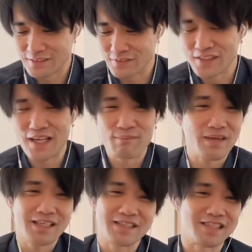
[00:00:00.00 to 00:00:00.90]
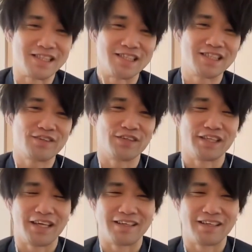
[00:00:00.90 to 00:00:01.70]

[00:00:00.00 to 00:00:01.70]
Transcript: そんなあんまり必死こいて、